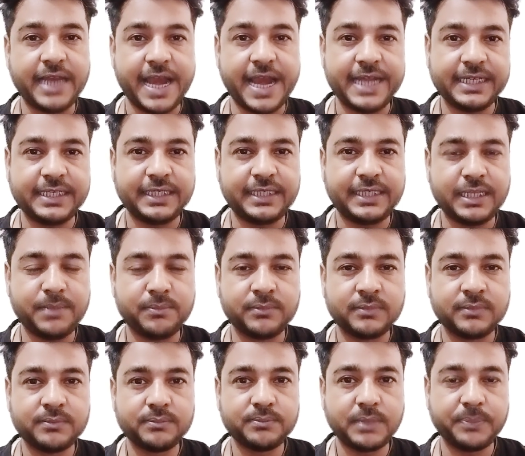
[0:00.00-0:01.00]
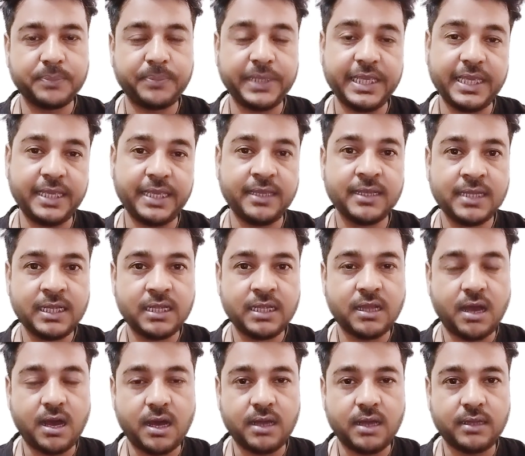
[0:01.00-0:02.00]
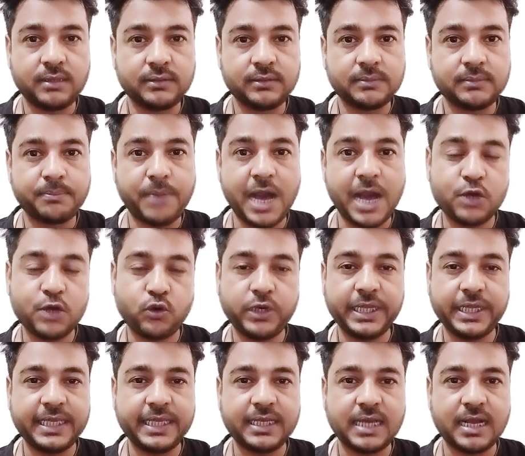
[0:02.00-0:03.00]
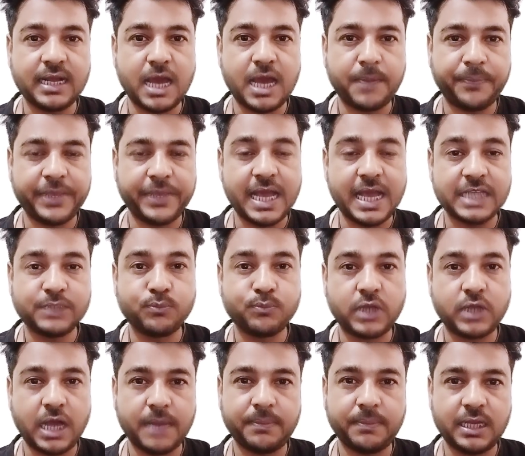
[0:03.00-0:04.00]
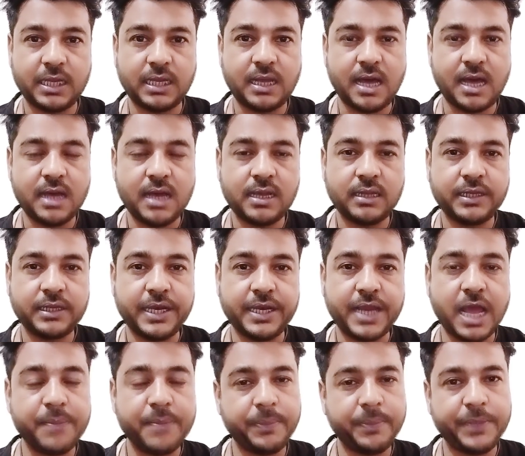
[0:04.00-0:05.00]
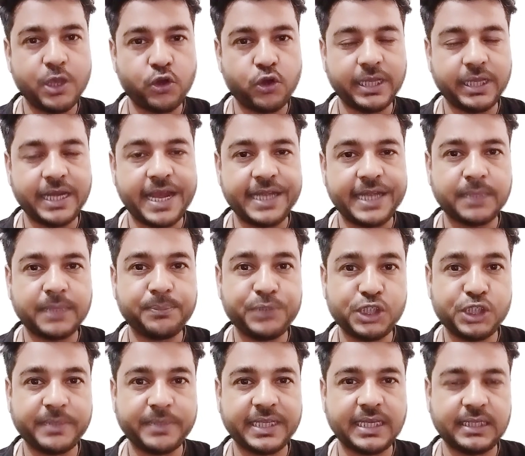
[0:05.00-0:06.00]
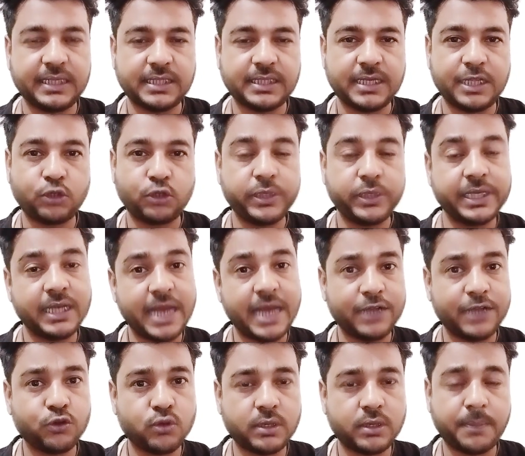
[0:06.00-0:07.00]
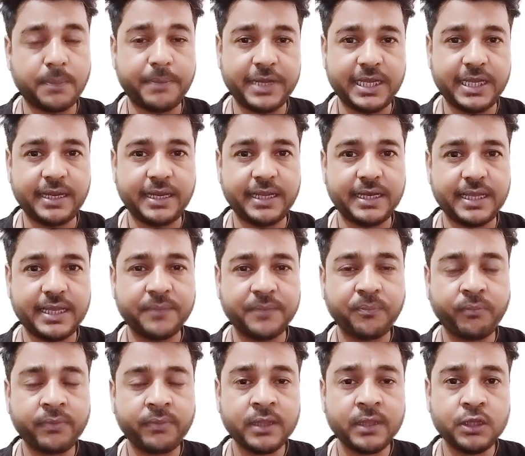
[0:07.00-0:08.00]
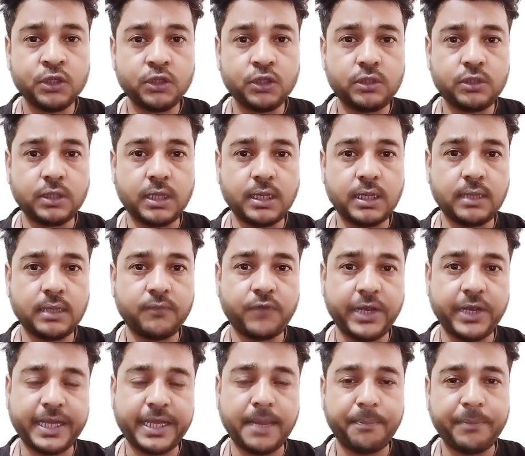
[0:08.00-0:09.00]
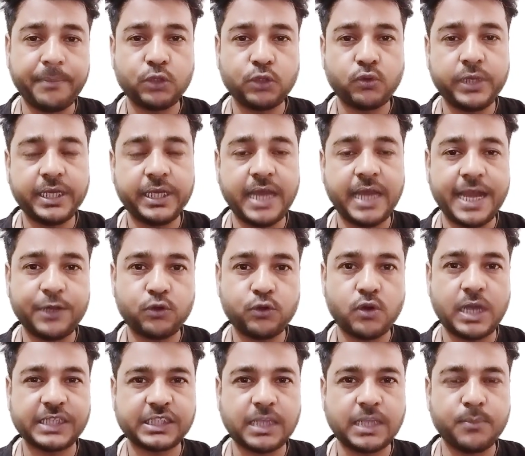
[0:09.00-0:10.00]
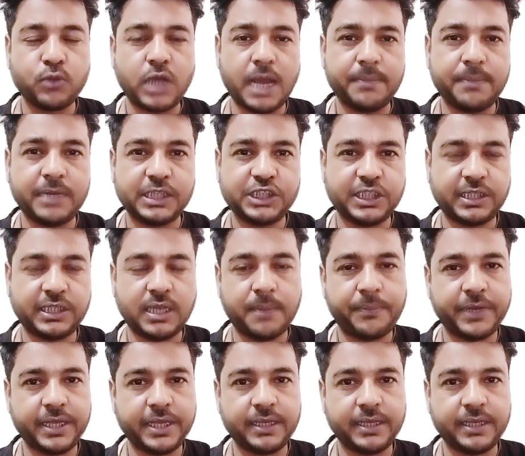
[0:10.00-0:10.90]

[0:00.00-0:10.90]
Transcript: इंग्लैंड की टीम भी बाहर होने की कगार पे आज मुकाबला भी और इंग्लैंड के बीच में खेला जाना है तो इंग्लैंड को अगर बने रहना है तो वर्ल्ड कप में तो इंग्लैंड को आज का मुकाबला जीतना